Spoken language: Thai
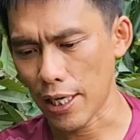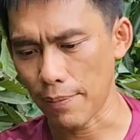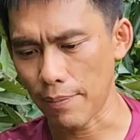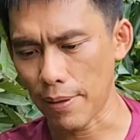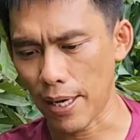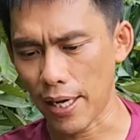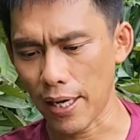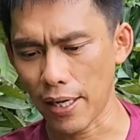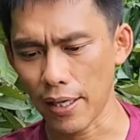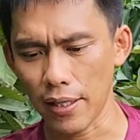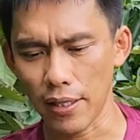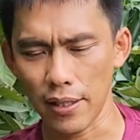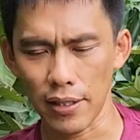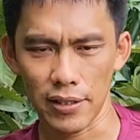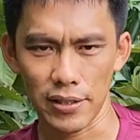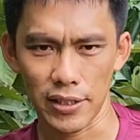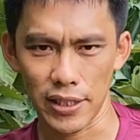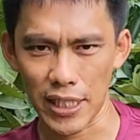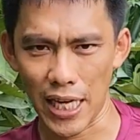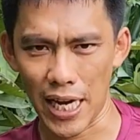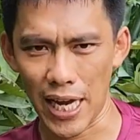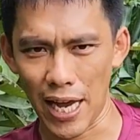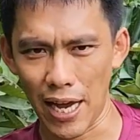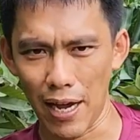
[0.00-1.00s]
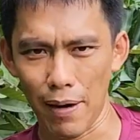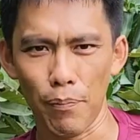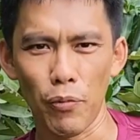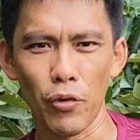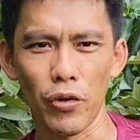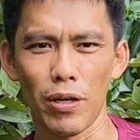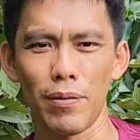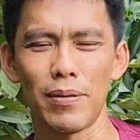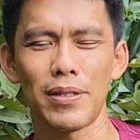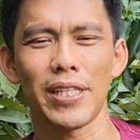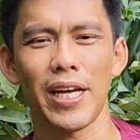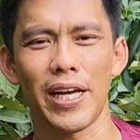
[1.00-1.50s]
กำลังจะหา
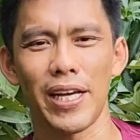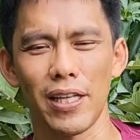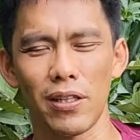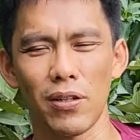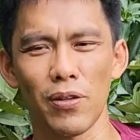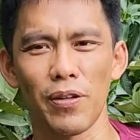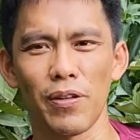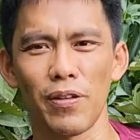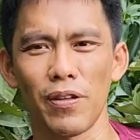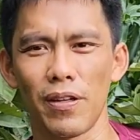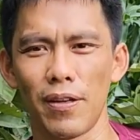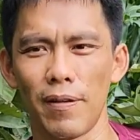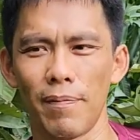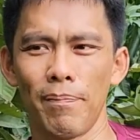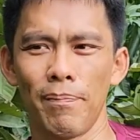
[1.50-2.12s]
ปุ๋ยมาใส่ต้น